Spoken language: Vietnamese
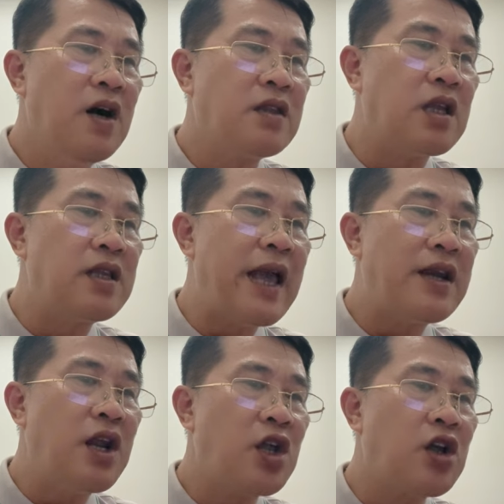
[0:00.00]
Tịch
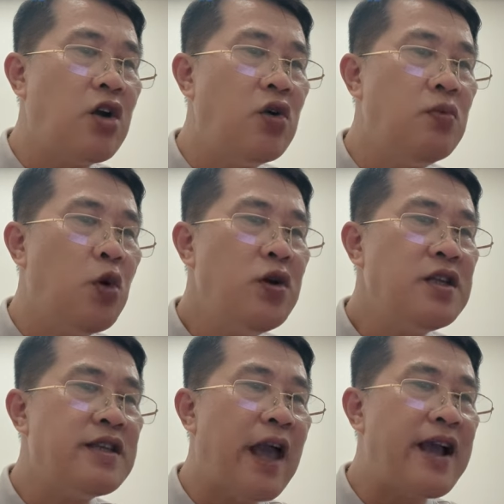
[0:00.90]
nhan còn luôn muốn
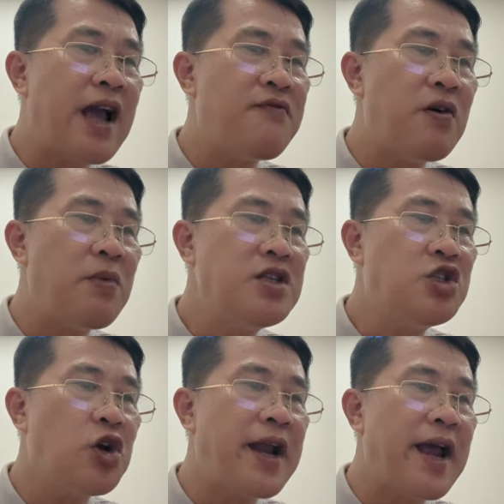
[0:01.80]
giải khai phong ấn
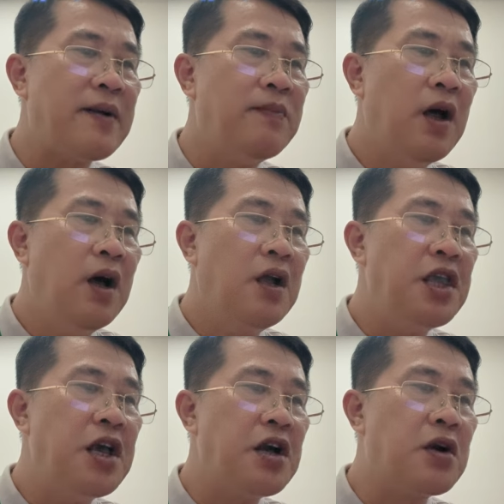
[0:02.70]
cho nàng,
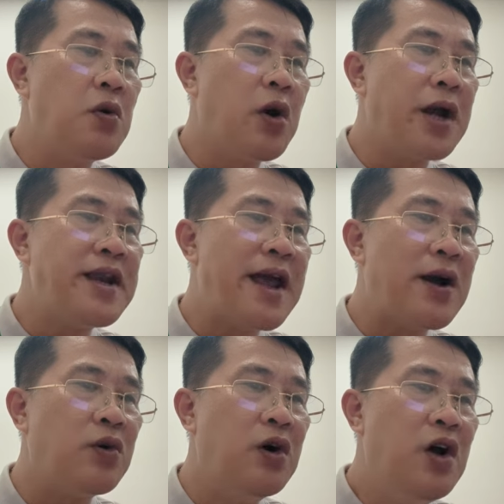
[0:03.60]
nhưng cũng không có cách
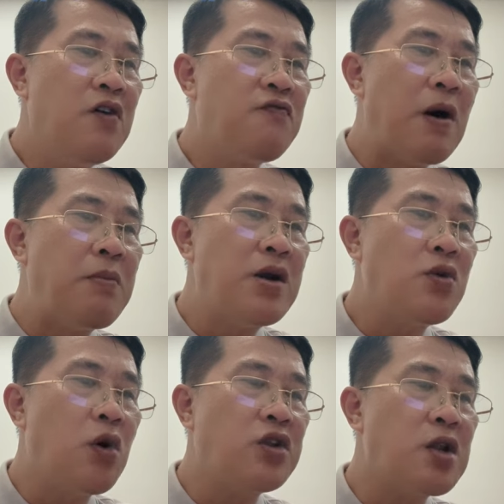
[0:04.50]
nào. Phong ấn
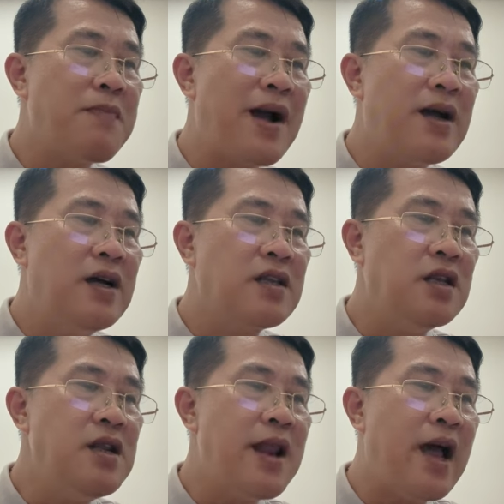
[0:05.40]
của cơ tích băng
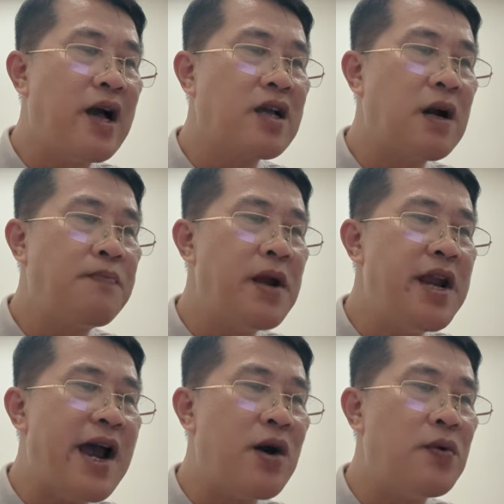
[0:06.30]
chính là cấp đế
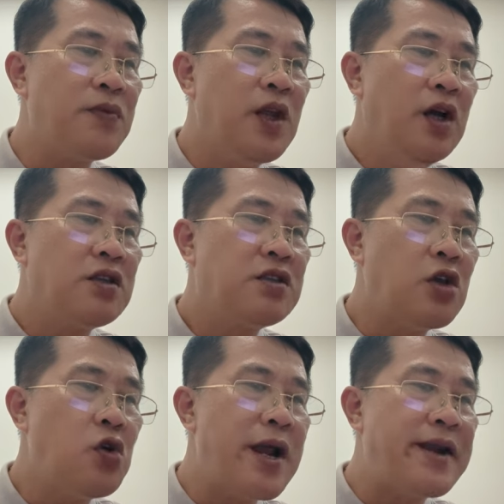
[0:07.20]
đạo, cho
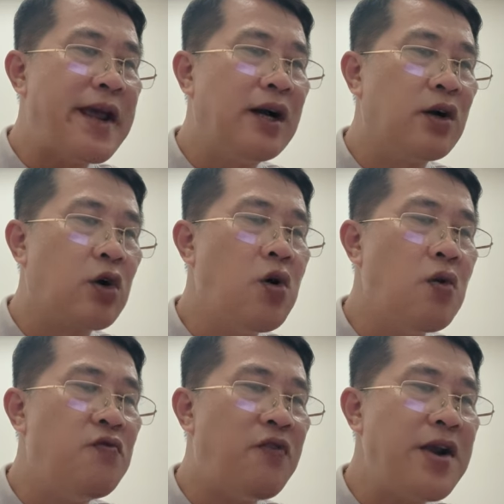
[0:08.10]
dù là nàng cũng
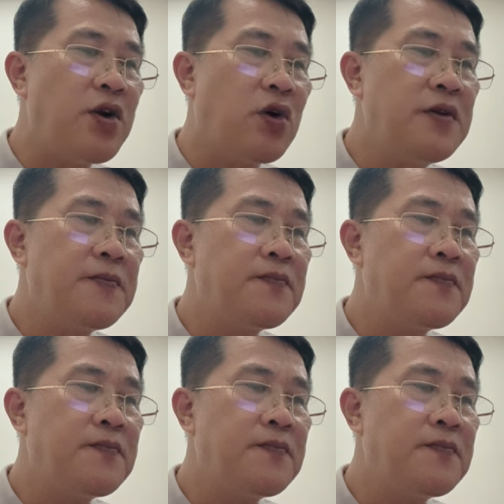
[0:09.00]
không phá nổi